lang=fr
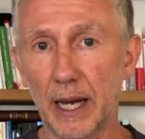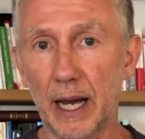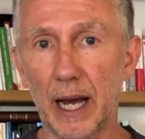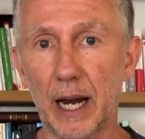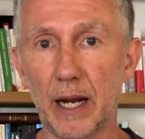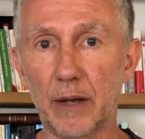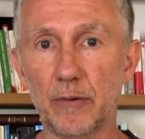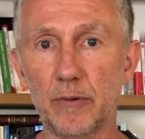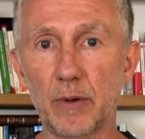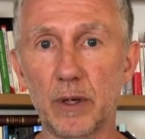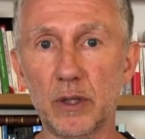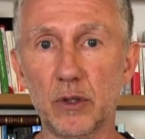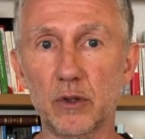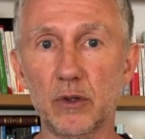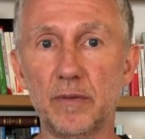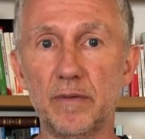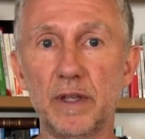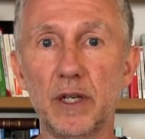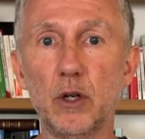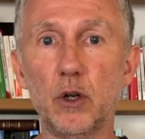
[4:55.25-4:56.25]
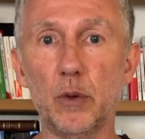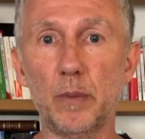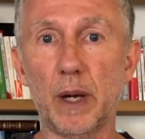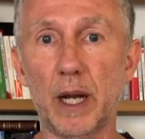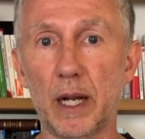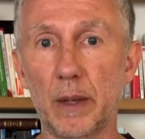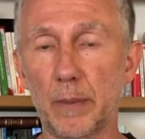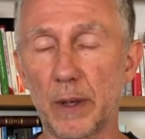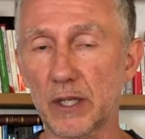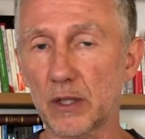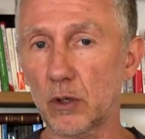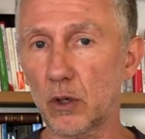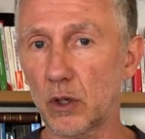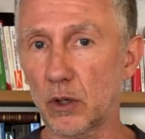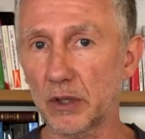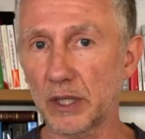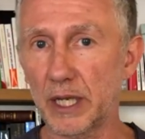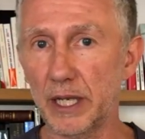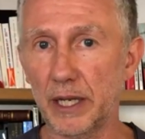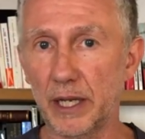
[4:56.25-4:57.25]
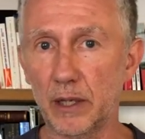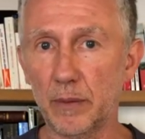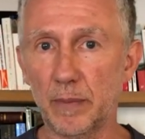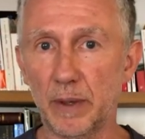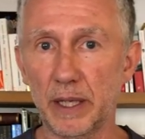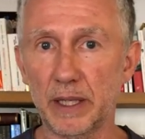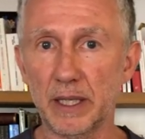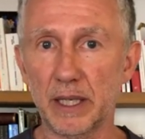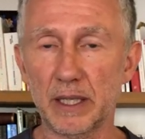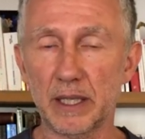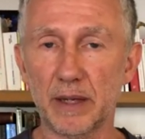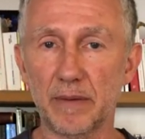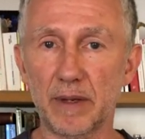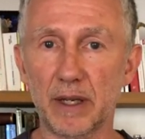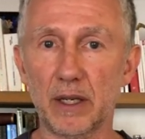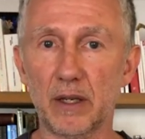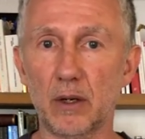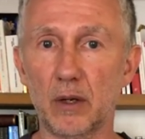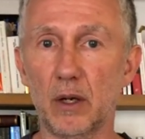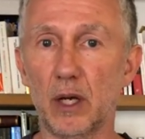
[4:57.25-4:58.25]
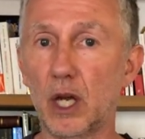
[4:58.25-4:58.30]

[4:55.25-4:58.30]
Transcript: à la fois dans une vie globale. Parce que quand il y a une planète avec